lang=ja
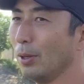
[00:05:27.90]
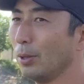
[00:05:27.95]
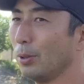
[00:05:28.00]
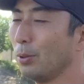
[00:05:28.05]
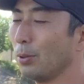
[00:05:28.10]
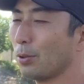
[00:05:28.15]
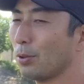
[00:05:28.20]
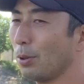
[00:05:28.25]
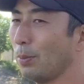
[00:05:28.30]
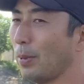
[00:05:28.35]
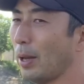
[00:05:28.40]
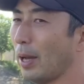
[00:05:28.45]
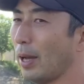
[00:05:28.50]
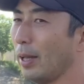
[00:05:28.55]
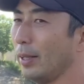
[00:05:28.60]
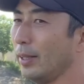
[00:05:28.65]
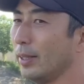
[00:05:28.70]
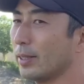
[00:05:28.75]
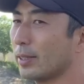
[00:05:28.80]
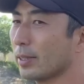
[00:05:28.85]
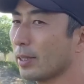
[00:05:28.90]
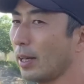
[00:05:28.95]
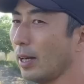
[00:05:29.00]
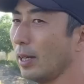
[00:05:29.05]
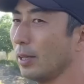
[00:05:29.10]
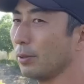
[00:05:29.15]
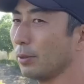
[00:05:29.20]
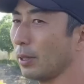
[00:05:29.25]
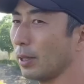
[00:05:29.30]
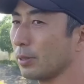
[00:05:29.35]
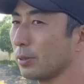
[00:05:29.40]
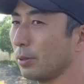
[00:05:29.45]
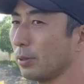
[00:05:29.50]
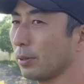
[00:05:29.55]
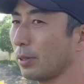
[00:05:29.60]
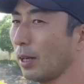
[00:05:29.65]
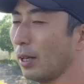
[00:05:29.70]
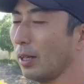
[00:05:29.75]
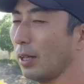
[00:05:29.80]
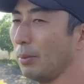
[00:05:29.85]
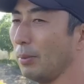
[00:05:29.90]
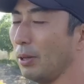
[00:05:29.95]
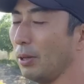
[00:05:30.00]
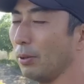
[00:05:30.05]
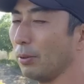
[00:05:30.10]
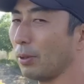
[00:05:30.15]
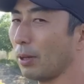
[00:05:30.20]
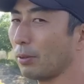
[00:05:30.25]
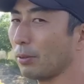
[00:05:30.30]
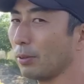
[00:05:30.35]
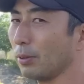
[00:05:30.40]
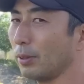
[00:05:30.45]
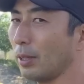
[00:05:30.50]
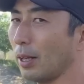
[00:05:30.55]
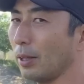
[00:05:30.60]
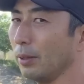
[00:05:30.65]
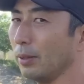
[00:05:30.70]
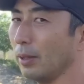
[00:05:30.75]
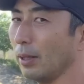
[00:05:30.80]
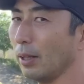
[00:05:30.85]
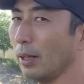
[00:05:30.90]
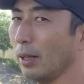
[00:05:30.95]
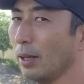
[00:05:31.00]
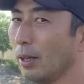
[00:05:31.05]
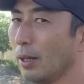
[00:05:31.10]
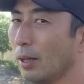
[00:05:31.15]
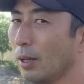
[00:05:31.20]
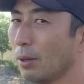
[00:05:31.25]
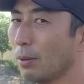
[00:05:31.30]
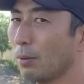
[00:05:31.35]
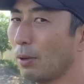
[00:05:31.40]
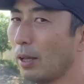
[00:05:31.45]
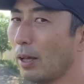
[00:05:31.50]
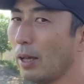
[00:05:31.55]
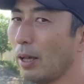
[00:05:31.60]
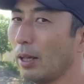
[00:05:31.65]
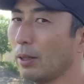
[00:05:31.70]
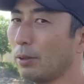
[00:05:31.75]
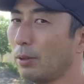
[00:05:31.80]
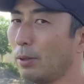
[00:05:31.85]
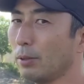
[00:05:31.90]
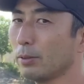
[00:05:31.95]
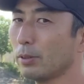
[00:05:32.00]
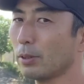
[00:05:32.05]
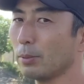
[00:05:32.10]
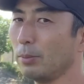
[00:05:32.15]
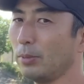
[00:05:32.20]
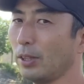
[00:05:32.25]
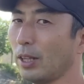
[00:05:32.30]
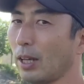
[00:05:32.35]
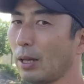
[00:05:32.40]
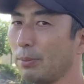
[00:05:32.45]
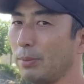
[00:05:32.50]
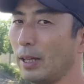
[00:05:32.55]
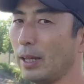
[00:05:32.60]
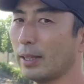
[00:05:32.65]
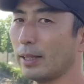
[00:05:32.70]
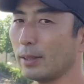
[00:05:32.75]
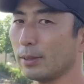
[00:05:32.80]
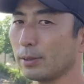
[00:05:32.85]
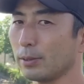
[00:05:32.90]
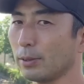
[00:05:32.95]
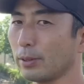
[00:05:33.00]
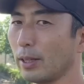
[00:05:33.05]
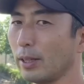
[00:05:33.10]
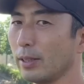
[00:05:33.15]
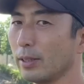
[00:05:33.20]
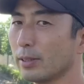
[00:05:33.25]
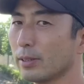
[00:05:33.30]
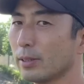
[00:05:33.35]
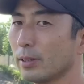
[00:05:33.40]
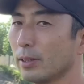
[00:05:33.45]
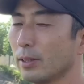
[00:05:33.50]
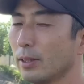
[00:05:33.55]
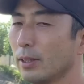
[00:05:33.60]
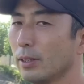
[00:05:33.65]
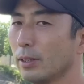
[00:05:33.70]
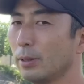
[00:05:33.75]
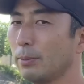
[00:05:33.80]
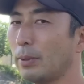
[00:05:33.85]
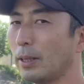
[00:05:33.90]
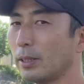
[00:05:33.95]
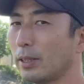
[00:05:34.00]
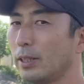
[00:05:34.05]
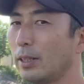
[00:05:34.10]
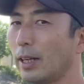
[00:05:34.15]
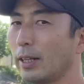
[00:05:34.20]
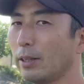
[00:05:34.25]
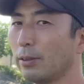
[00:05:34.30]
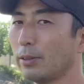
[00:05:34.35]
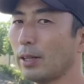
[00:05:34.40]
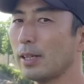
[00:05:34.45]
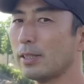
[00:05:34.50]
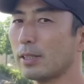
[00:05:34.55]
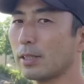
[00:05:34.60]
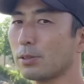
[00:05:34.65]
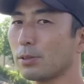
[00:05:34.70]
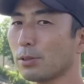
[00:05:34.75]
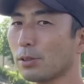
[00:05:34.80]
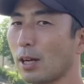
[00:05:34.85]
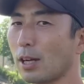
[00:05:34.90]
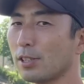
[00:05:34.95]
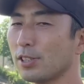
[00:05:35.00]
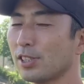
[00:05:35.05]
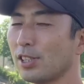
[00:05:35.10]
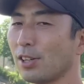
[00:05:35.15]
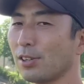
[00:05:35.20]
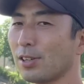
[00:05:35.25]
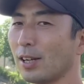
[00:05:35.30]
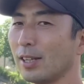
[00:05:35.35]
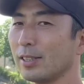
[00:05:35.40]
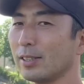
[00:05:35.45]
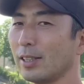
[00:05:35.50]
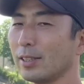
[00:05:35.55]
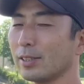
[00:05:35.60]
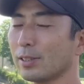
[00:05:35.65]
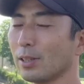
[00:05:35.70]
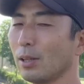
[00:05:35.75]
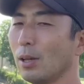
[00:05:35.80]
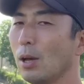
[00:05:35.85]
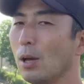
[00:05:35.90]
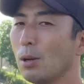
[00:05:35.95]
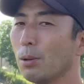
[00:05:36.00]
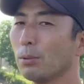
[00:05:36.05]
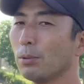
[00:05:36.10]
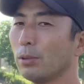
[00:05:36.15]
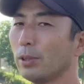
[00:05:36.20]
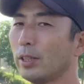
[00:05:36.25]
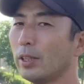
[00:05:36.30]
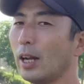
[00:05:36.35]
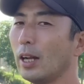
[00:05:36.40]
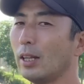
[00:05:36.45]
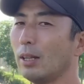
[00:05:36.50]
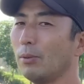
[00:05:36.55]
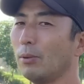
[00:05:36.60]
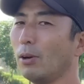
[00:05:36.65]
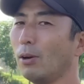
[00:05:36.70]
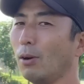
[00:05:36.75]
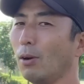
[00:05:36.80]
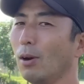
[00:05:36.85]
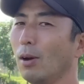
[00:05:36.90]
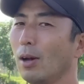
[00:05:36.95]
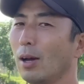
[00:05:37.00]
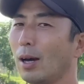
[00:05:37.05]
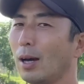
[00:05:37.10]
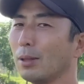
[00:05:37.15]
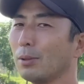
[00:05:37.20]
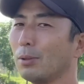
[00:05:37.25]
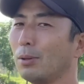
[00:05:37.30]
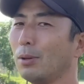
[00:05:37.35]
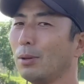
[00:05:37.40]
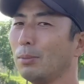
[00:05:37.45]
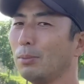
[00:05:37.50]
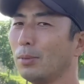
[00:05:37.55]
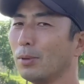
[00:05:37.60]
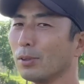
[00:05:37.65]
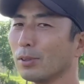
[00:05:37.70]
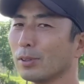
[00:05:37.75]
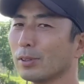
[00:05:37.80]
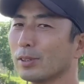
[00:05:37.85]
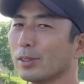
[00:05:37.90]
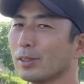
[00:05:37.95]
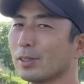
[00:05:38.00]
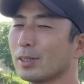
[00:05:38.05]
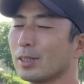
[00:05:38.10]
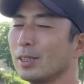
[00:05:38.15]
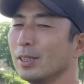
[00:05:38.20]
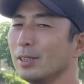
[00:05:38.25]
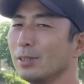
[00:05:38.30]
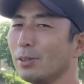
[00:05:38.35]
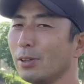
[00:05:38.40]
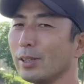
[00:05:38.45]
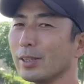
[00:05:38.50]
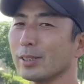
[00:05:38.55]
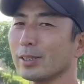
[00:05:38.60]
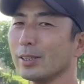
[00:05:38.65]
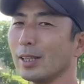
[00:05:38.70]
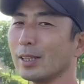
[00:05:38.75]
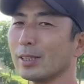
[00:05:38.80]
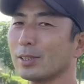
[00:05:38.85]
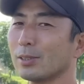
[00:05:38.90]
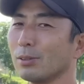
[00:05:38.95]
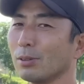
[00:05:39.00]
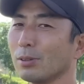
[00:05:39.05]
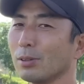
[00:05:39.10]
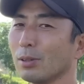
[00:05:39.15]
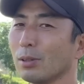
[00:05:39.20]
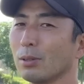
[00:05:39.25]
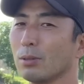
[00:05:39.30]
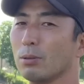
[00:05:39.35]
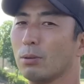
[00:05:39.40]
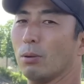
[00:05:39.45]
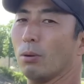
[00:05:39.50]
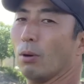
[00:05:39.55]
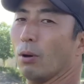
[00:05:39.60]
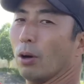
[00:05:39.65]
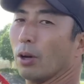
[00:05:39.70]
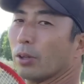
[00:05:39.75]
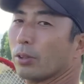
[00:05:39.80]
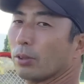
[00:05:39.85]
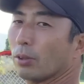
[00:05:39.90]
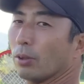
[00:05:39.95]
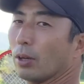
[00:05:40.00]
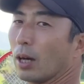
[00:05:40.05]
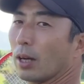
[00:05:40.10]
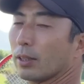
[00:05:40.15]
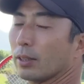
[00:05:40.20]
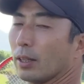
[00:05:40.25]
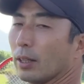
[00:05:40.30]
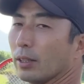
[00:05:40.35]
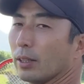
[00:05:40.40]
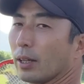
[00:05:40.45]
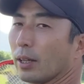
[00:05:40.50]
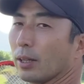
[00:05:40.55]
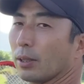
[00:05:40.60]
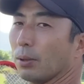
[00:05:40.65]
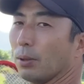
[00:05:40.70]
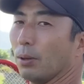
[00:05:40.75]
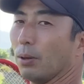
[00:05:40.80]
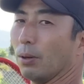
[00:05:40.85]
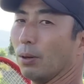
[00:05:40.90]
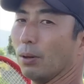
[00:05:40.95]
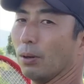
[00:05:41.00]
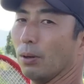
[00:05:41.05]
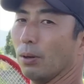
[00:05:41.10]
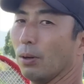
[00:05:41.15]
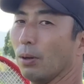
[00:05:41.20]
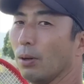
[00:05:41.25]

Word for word: 横目に近いような状態で見るようなことになるんでね。これちょっと胸が見えてる状態です。今左手を出してちょっと隠してる感じなんですけど、この左手ももうしんどいですね。すごくこう行くと楽なんだけど、